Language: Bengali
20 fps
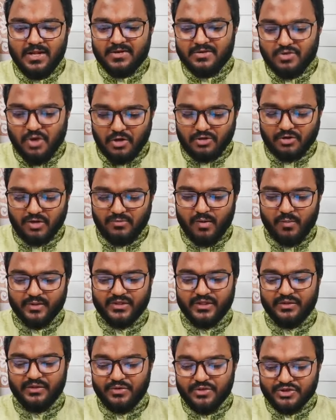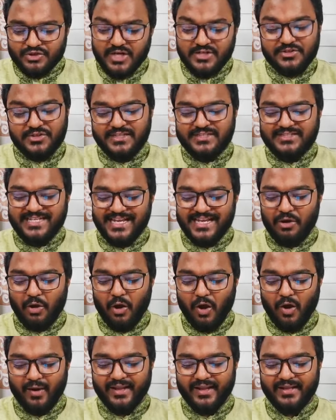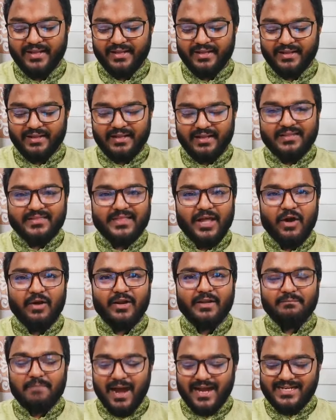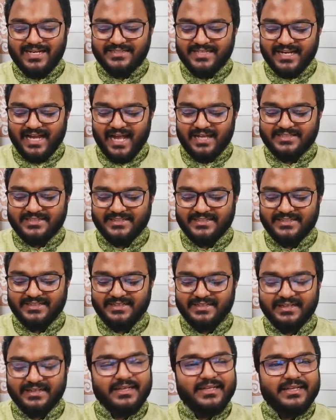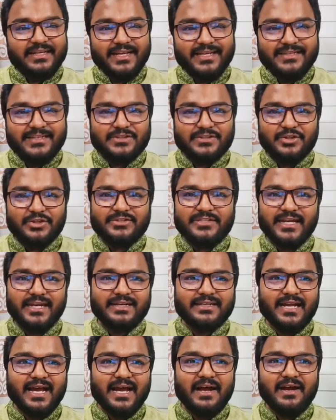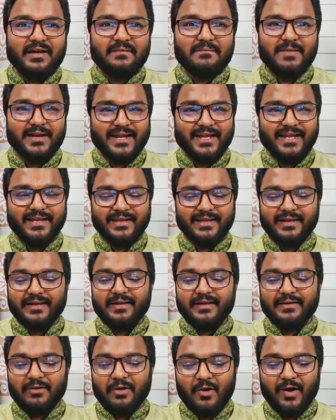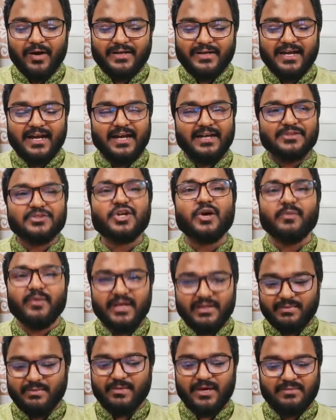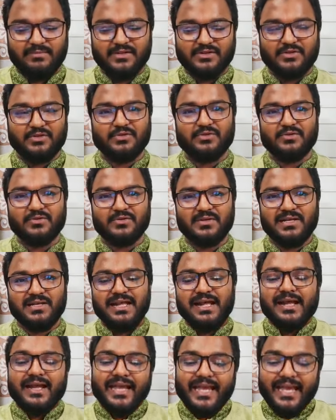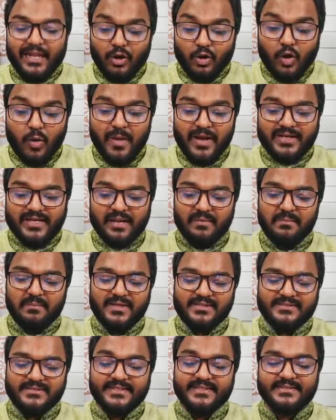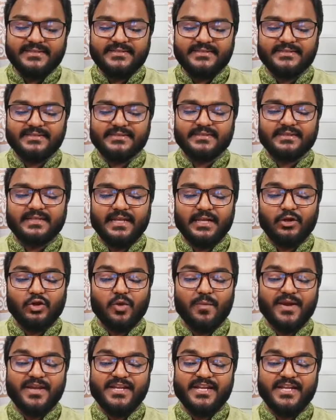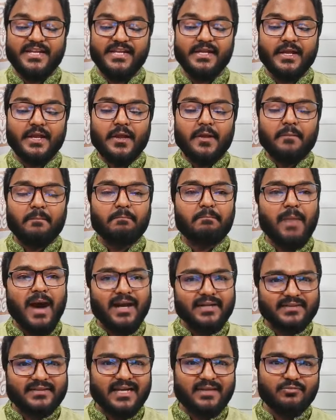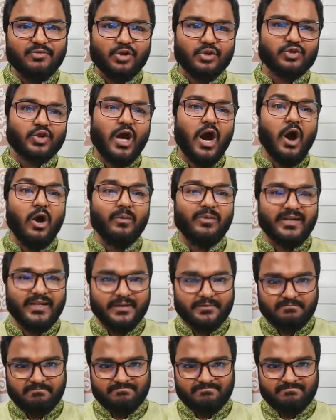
ডক্টর মোহাম্মদ ইউনুসের যদি জেল হয় তাহলে বাকি যারা আছে এদের তো জেলটা মানে হওয়াটা সময়ের ব্যাপার মাত্র এরকম একটা মেসেজ এরকম একটি বার্তা মূলত আওয়ামী লীগ